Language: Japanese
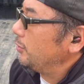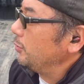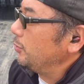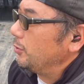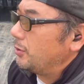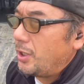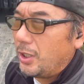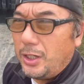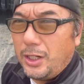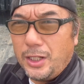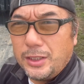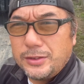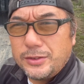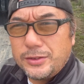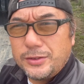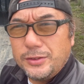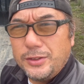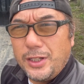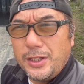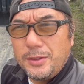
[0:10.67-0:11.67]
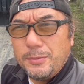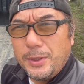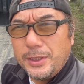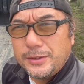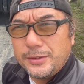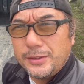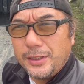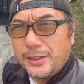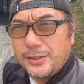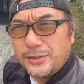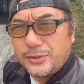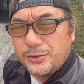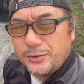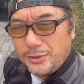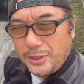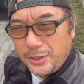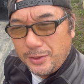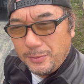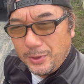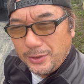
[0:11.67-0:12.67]
今日から暑くなります、暑く
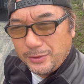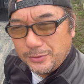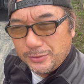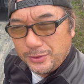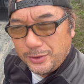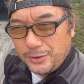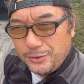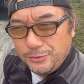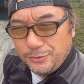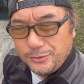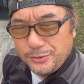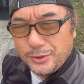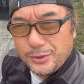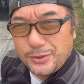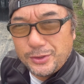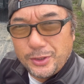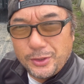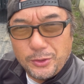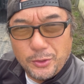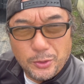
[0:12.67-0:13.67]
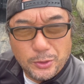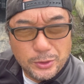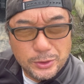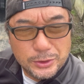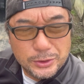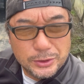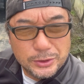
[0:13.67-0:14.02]
なりますって言うんですけど、